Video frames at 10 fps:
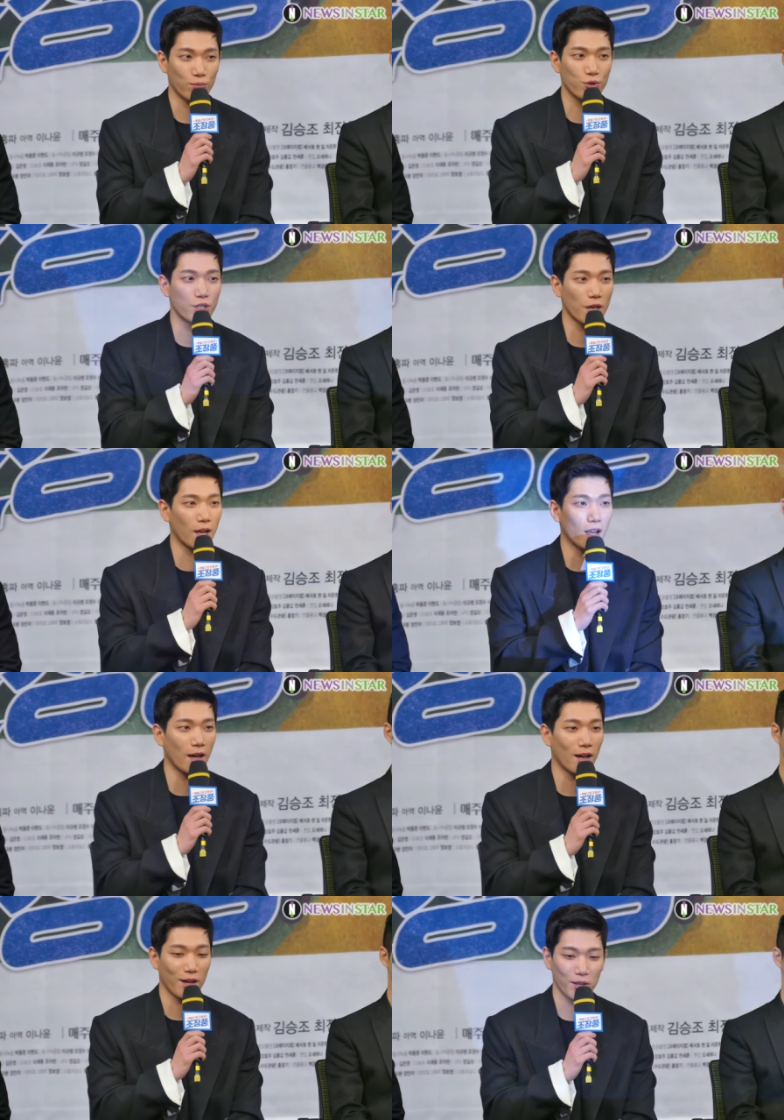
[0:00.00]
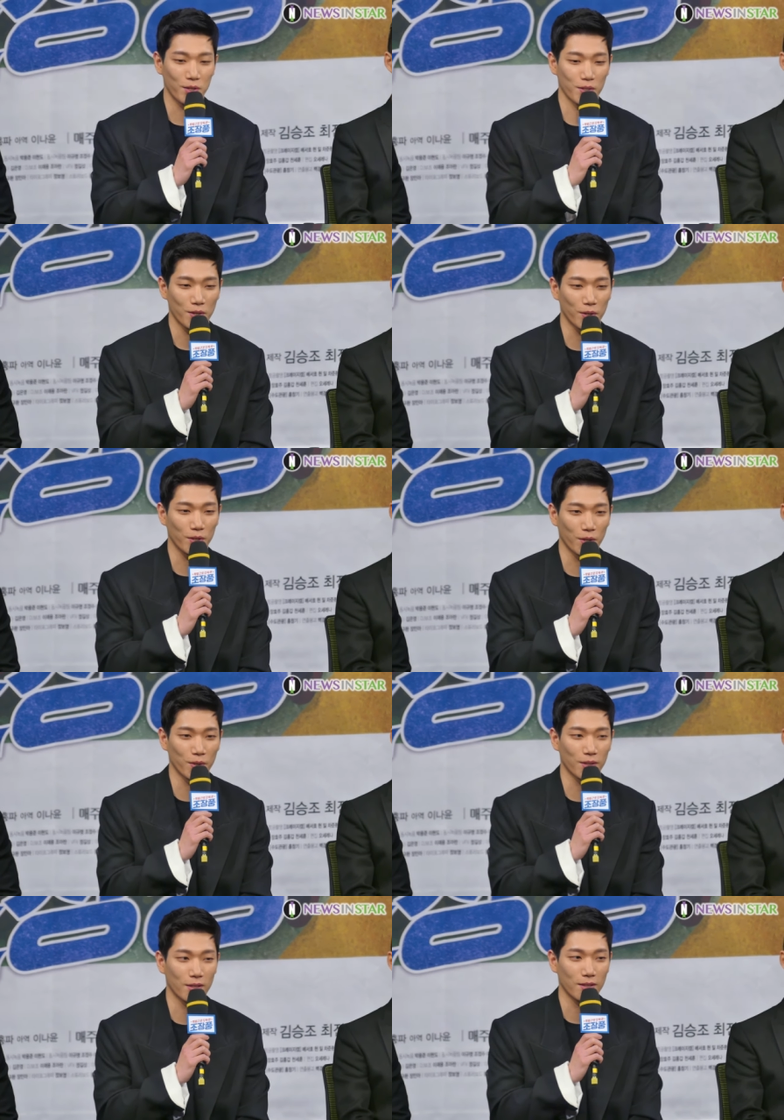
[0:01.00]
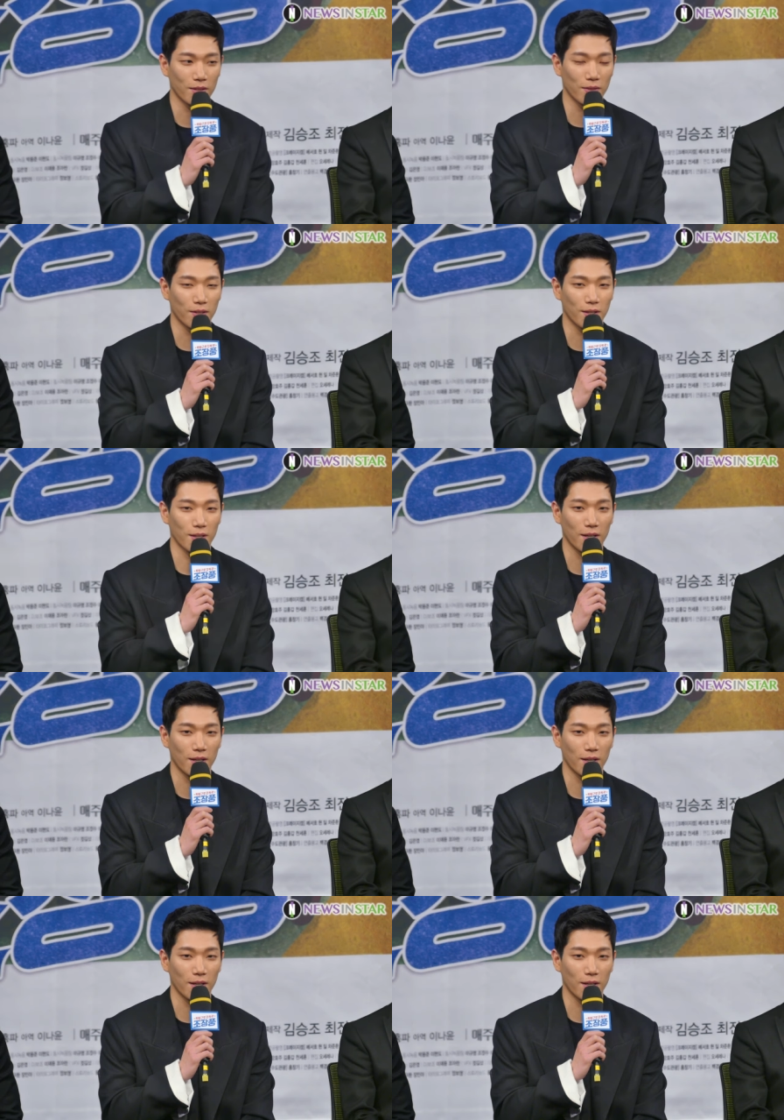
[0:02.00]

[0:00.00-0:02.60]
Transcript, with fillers: 문제아였던 음,